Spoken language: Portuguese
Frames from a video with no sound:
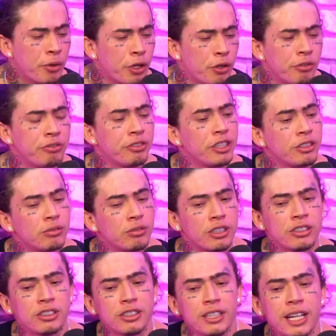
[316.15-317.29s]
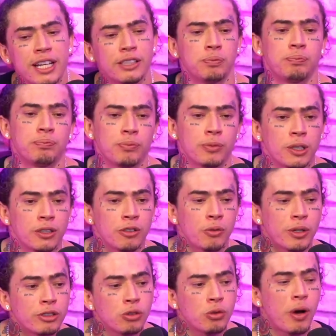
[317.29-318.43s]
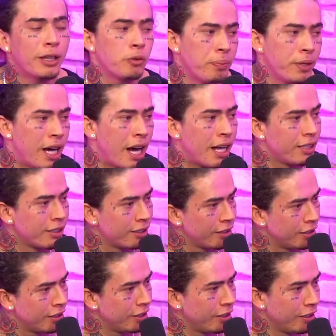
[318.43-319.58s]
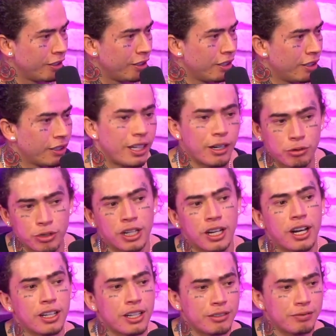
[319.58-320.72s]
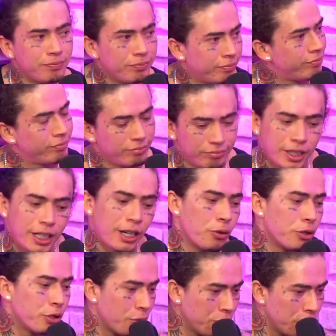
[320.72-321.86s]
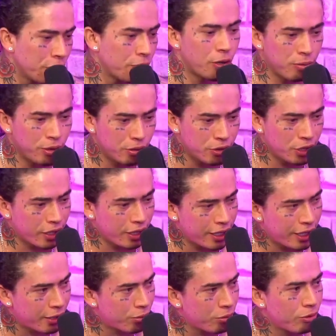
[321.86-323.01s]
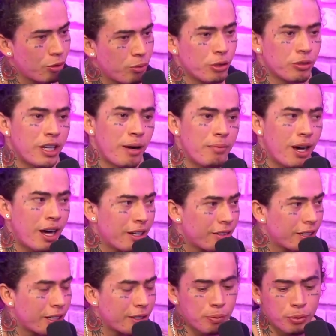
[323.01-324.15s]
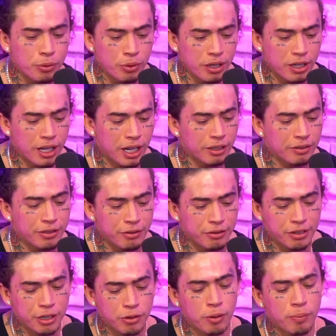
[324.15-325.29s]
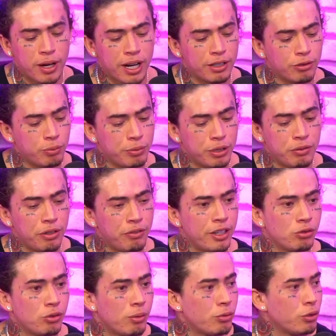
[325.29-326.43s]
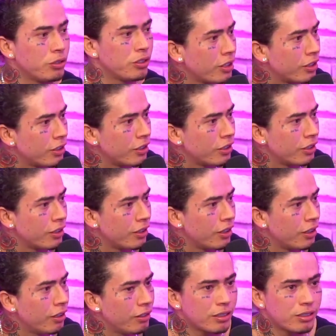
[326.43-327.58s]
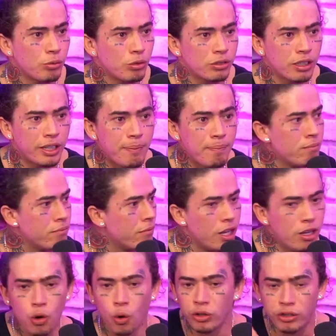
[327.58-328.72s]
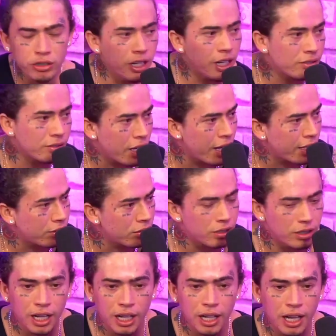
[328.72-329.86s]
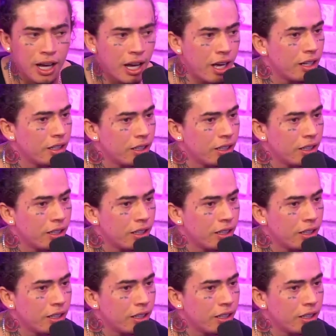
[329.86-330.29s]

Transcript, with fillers: que eu fiz umas três, umas quatro piadas. Que é onde a galera. Que é onde eu digo, é o meu direito do meu trabalho, né? Tipo, ela viveu uma parada comigo e fez uma música. Uhum. E essa música Uau. tem milhões de acessos e tá lá.